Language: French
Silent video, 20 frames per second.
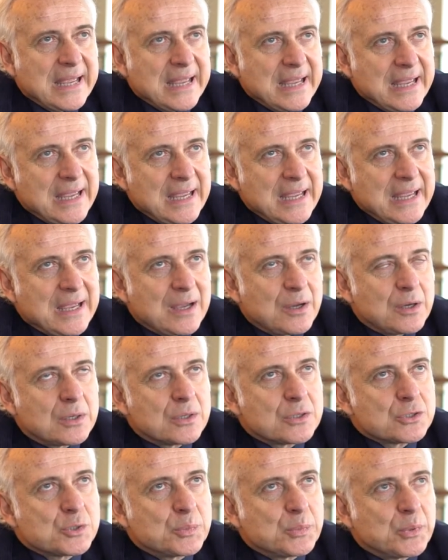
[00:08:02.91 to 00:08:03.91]
Et
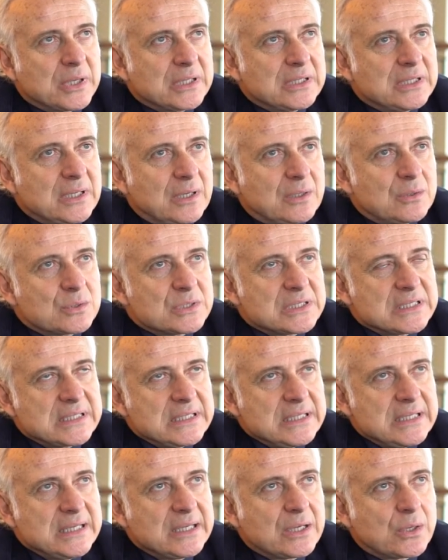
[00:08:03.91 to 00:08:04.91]
je pourrais dire
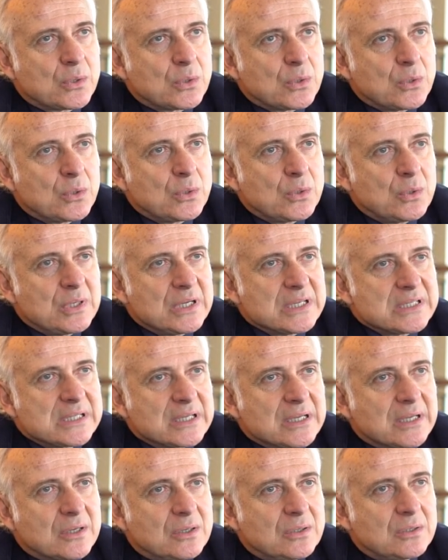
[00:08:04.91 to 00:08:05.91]
aussi que
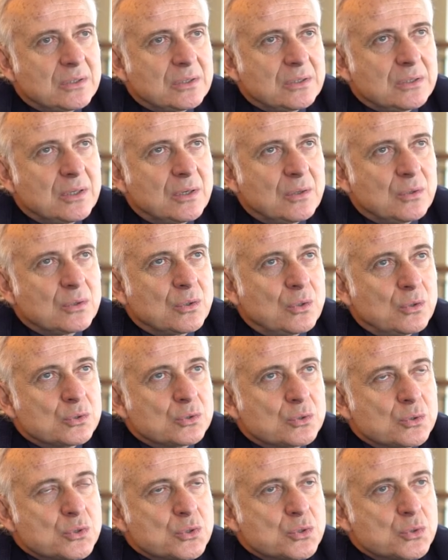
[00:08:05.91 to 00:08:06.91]
les écrans
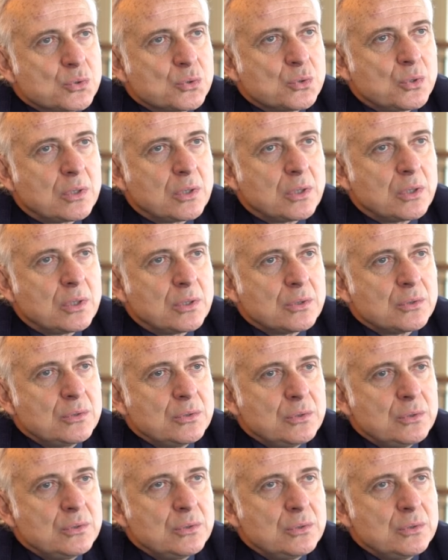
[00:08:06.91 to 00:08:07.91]
ont, toujours
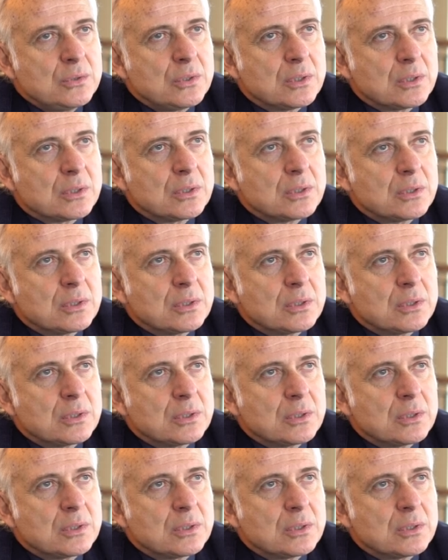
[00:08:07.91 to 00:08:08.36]
eu